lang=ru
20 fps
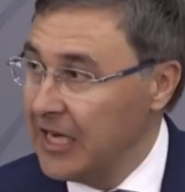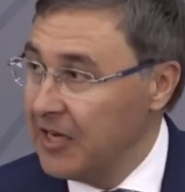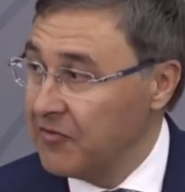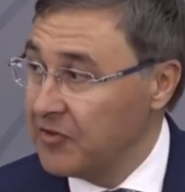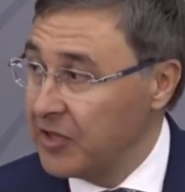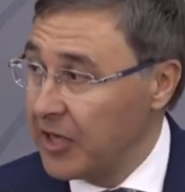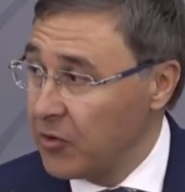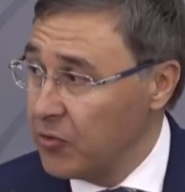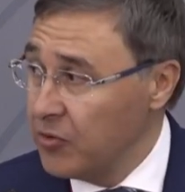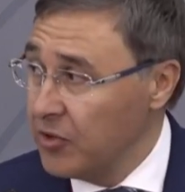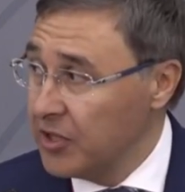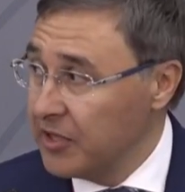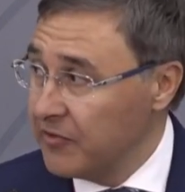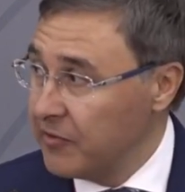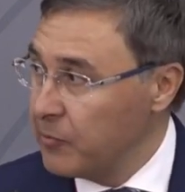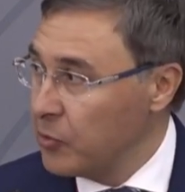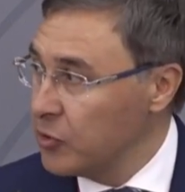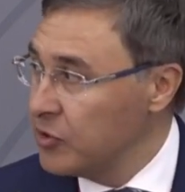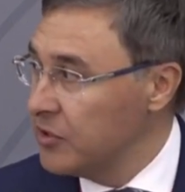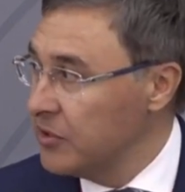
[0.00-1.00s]
Второе – это
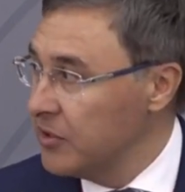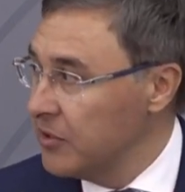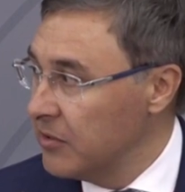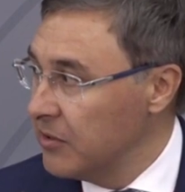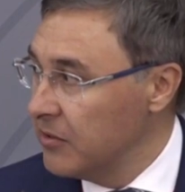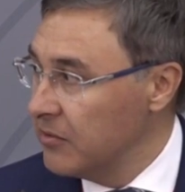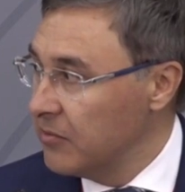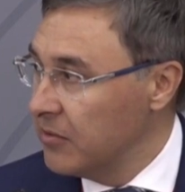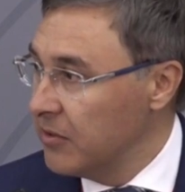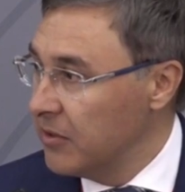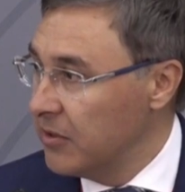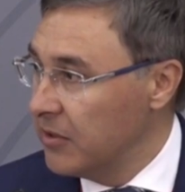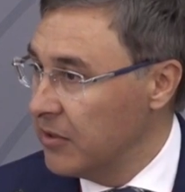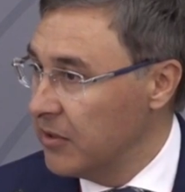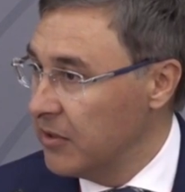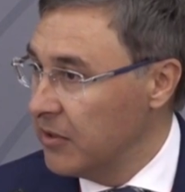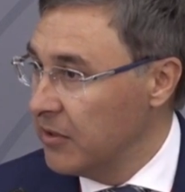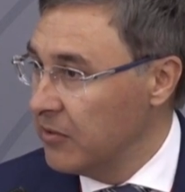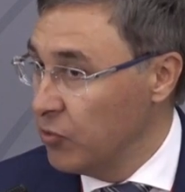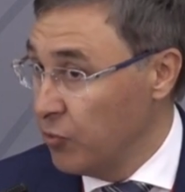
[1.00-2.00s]
вопросы
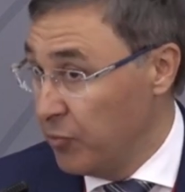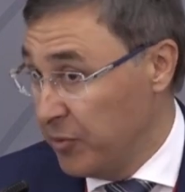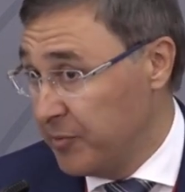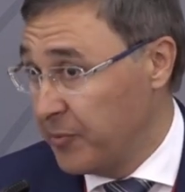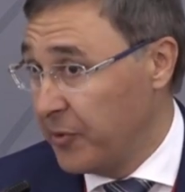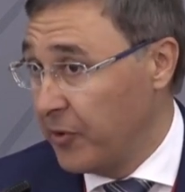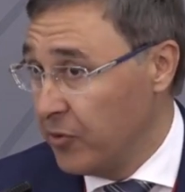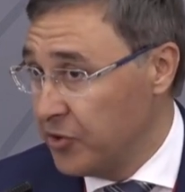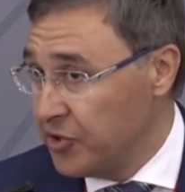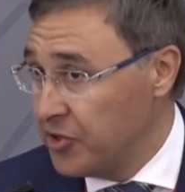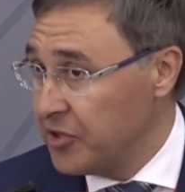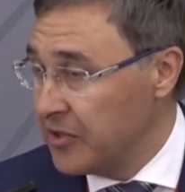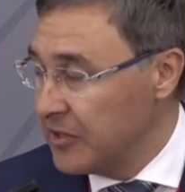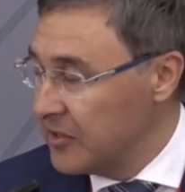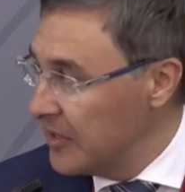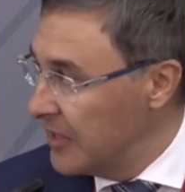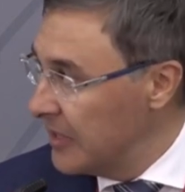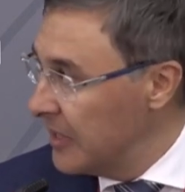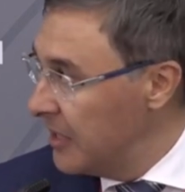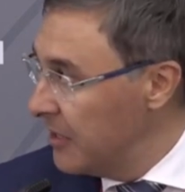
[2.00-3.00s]
Э, ну, без привлечения
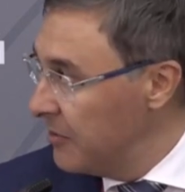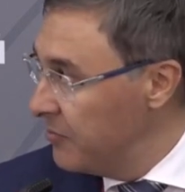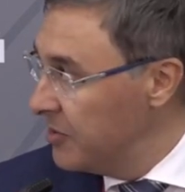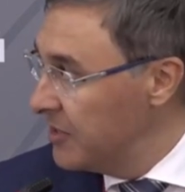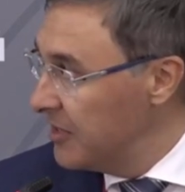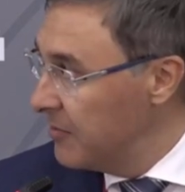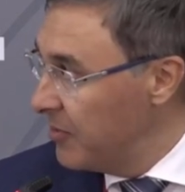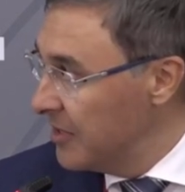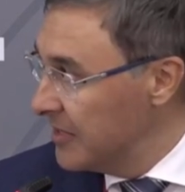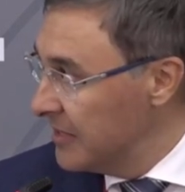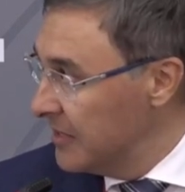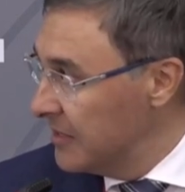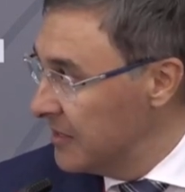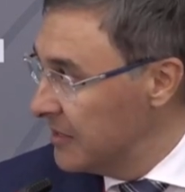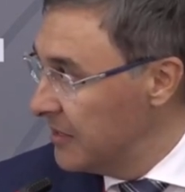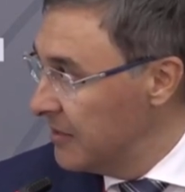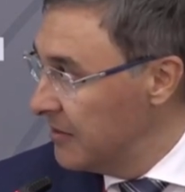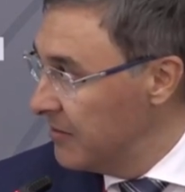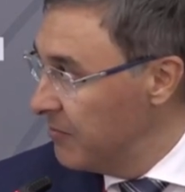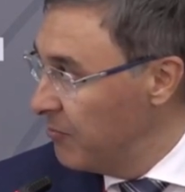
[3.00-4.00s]
национальной
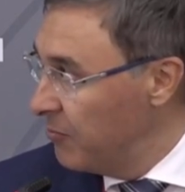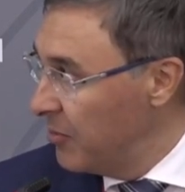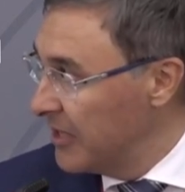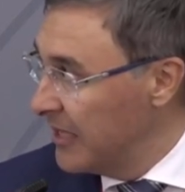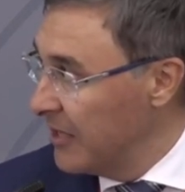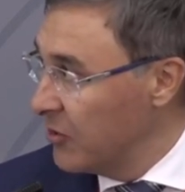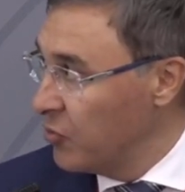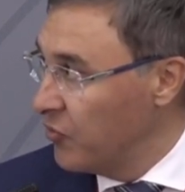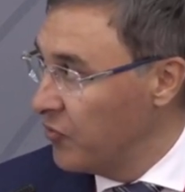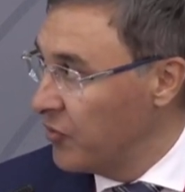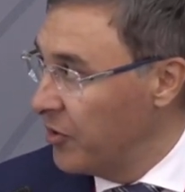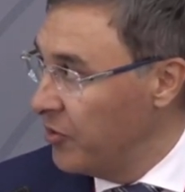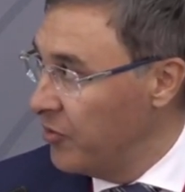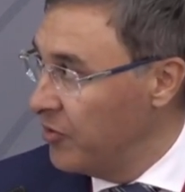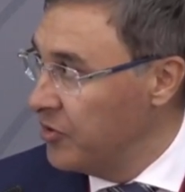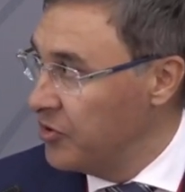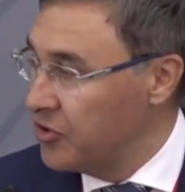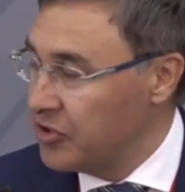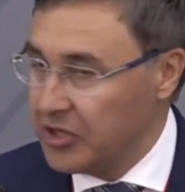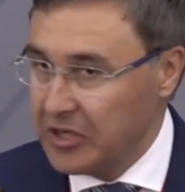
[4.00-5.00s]
безопасности. Подготовка
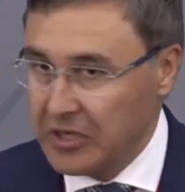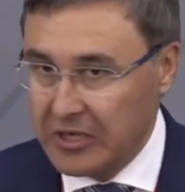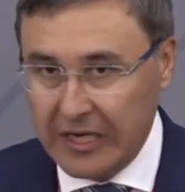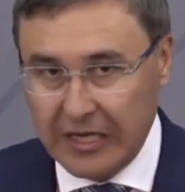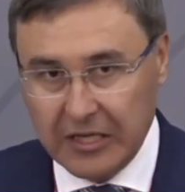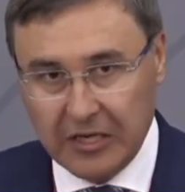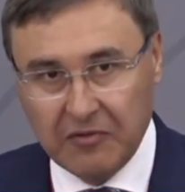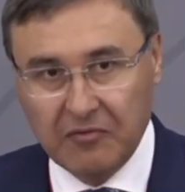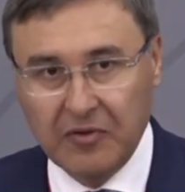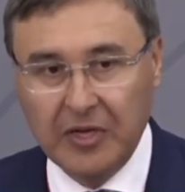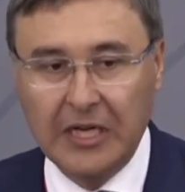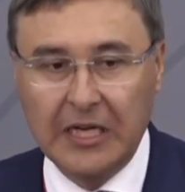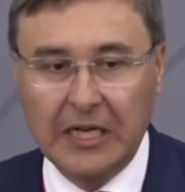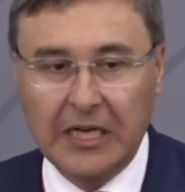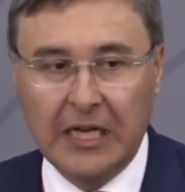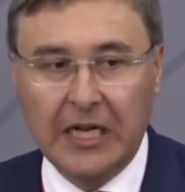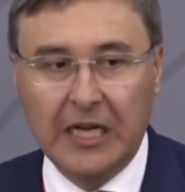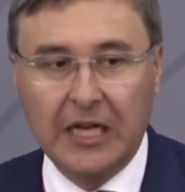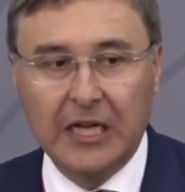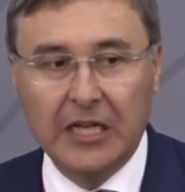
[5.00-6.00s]
юридических кадров
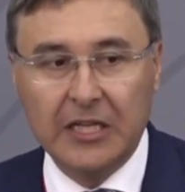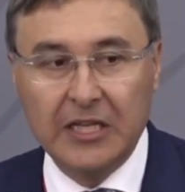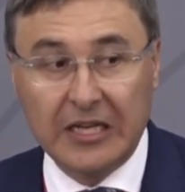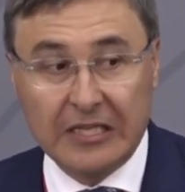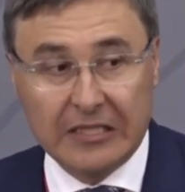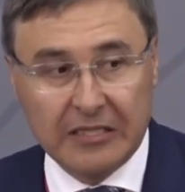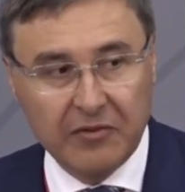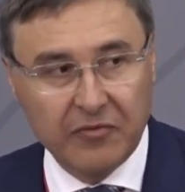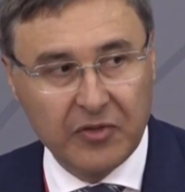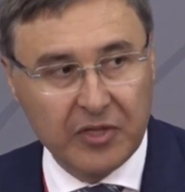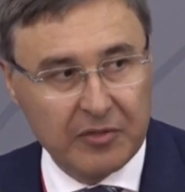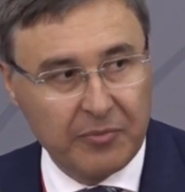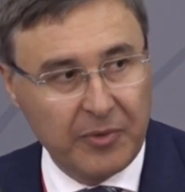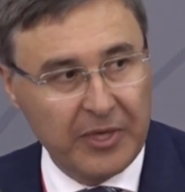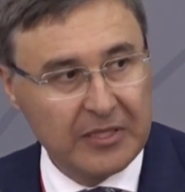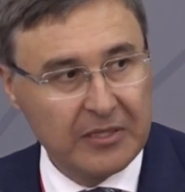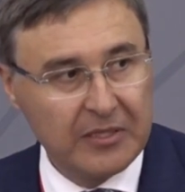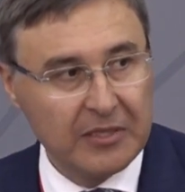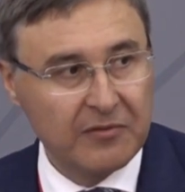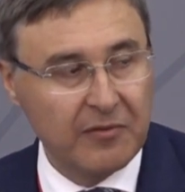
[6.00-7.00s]
неразрывно
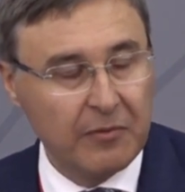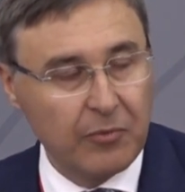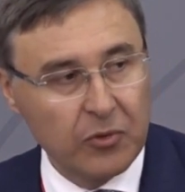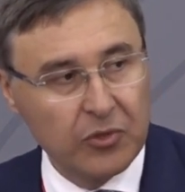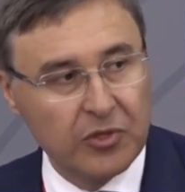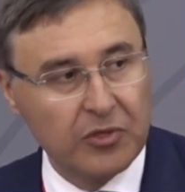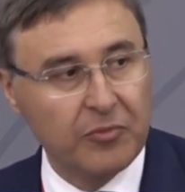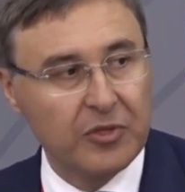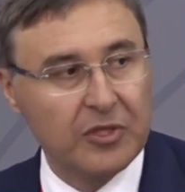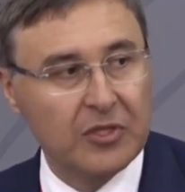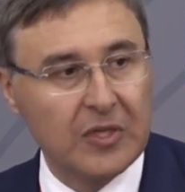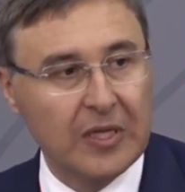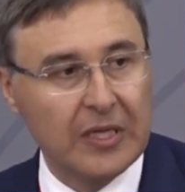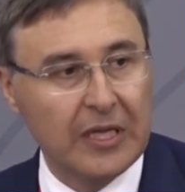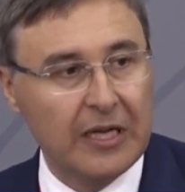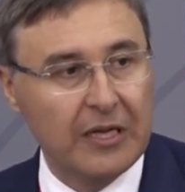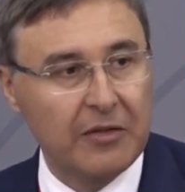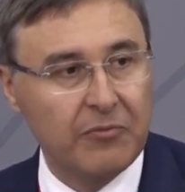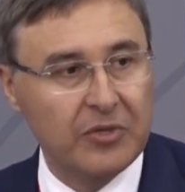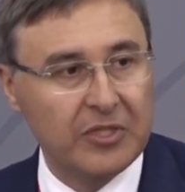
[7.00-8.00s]
связана с вопросами
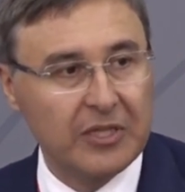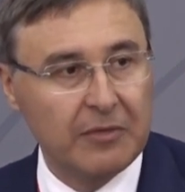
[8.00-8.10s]
национальной